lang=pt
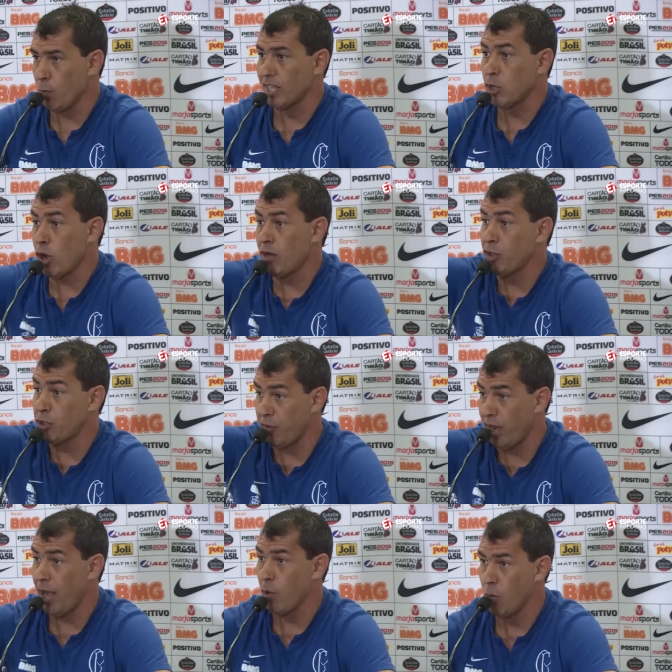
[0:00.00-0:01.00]
preocupado? Agora eu vou te
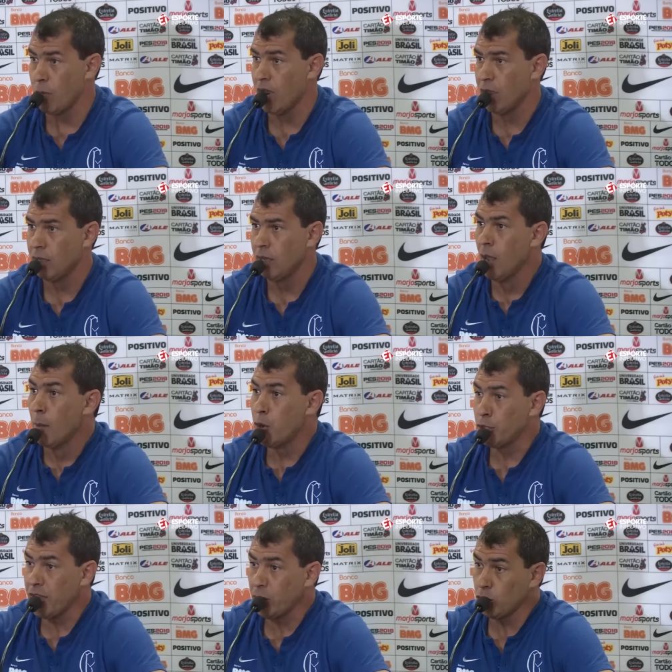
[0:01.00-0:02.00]
falar uma. Porque,
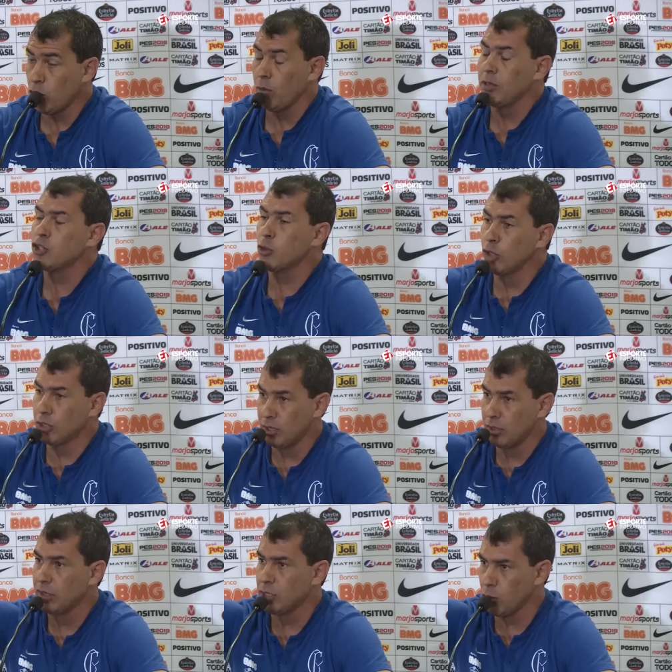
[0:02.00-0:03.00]
Por que sistematicamente que eu
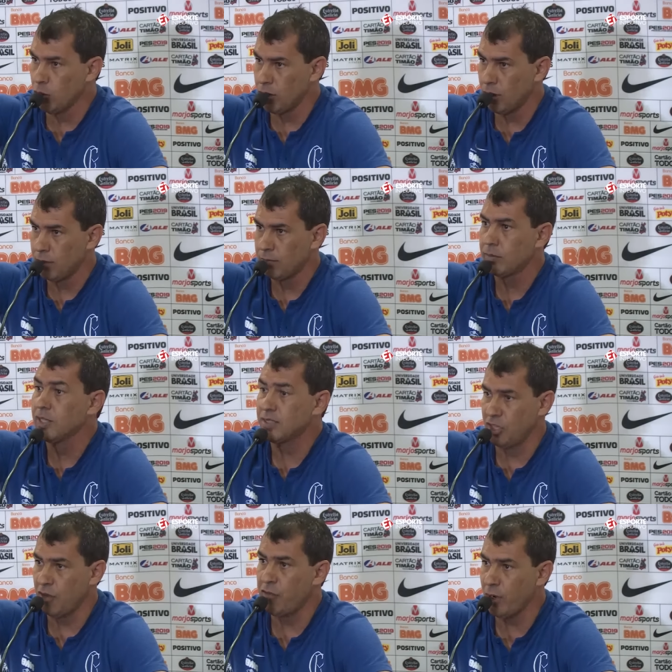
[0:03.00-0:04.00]
escuta, você tem escuta, atacado a
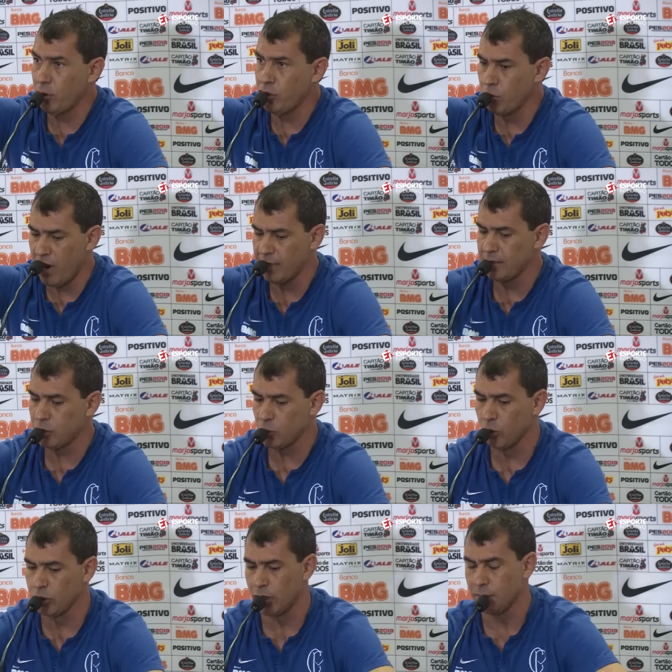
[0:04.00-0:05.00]
imprensa. Você já falou demais,
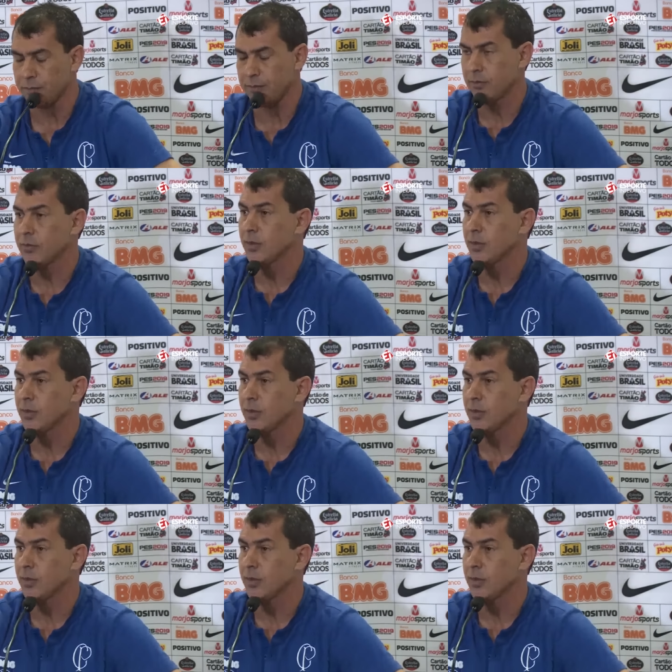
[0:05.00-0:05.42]
escuta. você tem